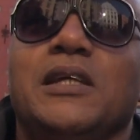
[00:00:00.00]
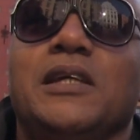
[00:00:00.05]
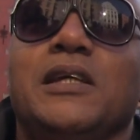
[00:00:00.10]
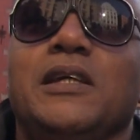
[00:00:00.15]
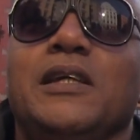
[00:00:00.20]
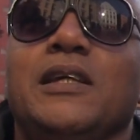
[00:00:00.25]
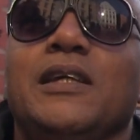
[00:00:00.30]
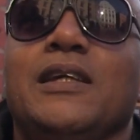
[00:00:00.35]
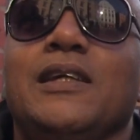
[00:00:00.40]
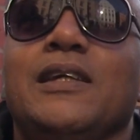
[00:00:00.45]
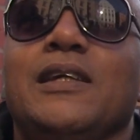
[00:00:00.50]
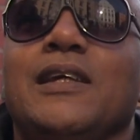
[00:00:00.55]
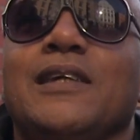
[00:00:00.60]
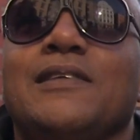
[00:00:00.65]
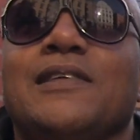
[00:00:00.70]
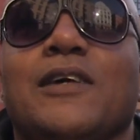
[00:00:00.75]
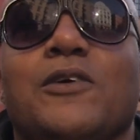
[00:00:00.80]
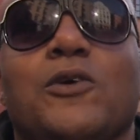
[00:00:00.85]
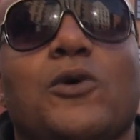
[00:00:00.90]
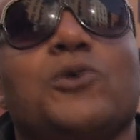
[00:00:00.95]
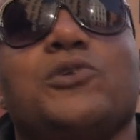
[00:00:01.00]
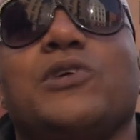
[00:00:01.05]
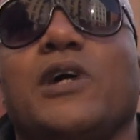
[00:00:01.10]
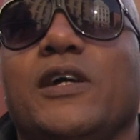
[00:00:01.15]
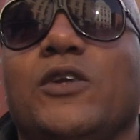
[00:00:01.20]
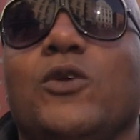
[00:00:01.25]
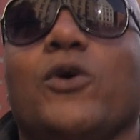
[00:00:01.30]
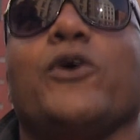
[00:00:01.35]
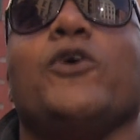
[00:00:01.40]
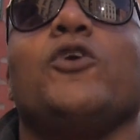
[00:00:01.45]
Y esas
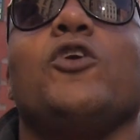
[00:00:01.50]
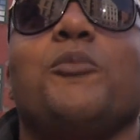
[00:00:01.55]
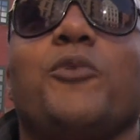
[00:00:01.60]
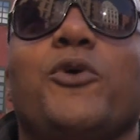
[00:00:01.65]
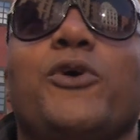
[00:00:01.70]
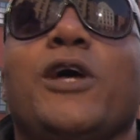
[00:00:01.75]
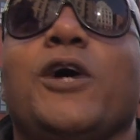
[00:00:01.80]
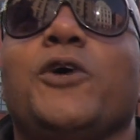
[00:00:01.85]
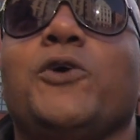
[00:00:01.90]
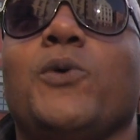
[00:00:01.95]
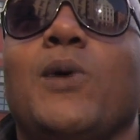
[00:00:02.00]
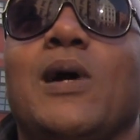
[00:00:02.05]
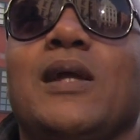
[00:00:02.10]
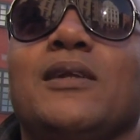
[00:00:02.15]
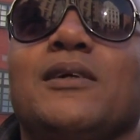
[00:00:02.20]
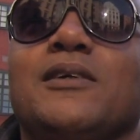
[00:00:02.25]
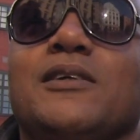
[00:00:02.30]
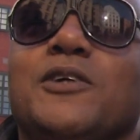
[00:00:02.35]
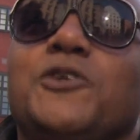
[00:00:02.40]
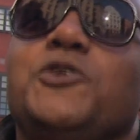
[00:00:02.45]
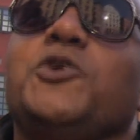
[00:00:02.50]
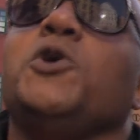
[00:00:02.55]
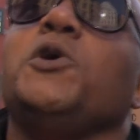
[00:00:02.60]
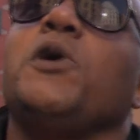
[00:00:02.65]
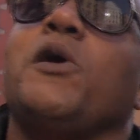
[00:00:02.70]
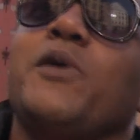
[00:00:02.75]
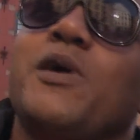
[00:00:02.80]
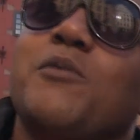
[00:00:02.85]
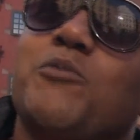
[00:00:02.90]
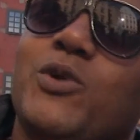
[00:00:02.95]
cosas en lo que yo lo podía ayudar, yo
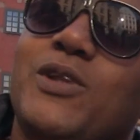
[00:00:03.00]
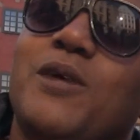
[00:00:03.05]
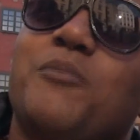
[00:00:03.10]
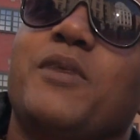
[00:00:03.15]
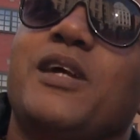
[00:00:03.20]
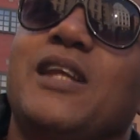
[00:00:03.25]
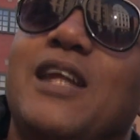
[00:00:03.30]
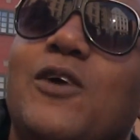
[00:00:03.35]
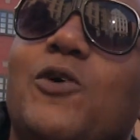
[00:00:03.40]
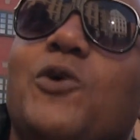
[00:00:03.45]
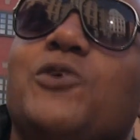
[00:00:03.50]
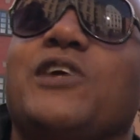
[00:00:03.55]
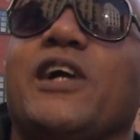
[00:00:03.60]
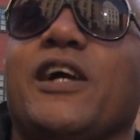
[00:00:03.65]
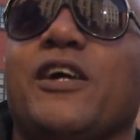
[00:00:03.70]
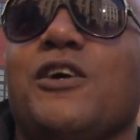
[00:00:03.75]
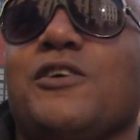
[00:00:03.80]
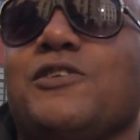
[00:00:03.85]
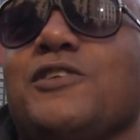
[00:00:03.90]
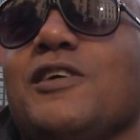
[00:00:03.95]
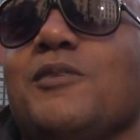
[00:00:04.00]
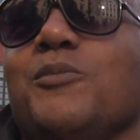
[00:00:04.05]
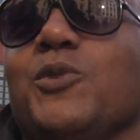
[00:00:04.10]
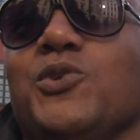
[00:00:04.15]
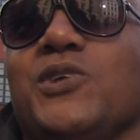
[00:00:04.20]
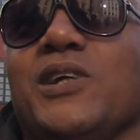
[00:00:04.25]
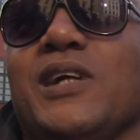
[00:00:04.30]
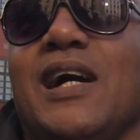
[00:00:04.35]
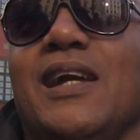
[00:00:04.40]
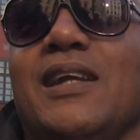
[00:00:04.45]
iba viendo también las cosas que ellas hacían
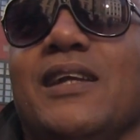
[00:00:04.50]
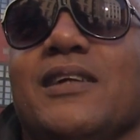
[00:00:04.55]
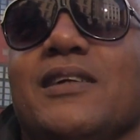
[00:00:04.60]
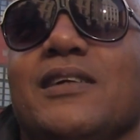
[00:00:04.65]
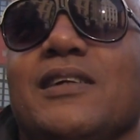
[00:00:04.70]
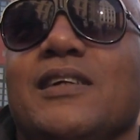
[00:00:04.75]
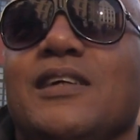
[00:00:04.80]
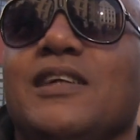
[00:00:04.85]
musicales.